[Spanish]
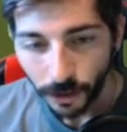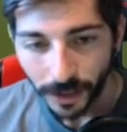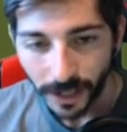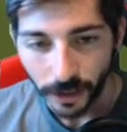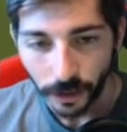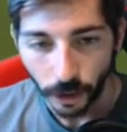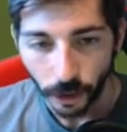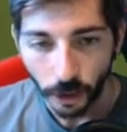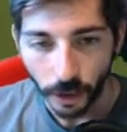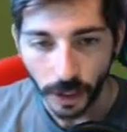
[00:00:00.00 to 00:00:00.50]
que
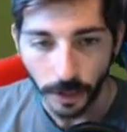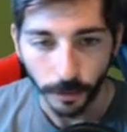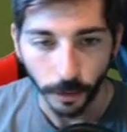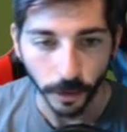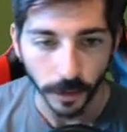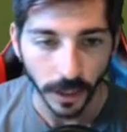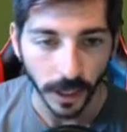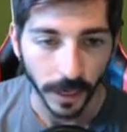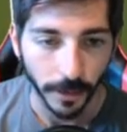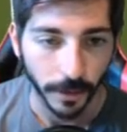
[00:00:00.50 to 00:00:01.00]
todos los
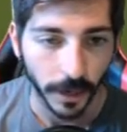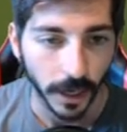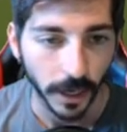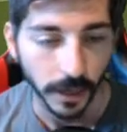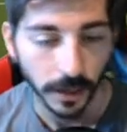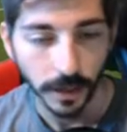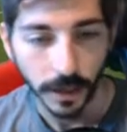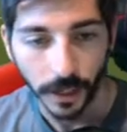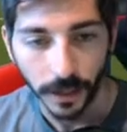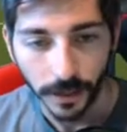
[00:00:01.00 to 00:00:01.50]
rebotes le van al
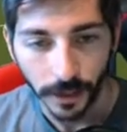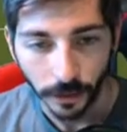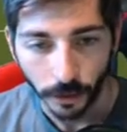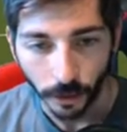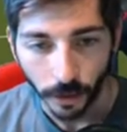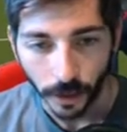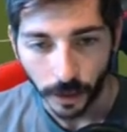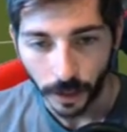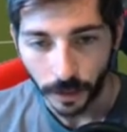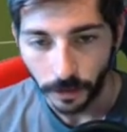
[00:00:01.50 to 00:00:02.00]
Celta todo
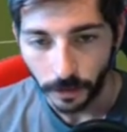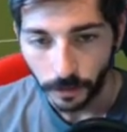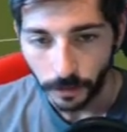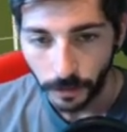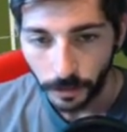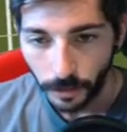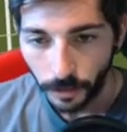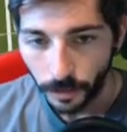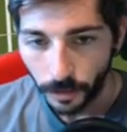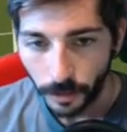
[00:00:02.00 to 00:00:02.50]
el rato?
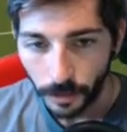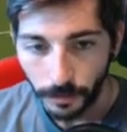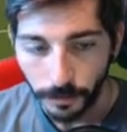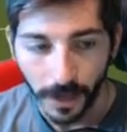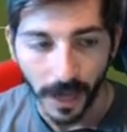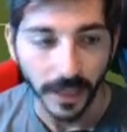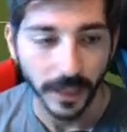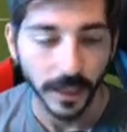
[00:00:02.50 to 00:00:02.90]
Me han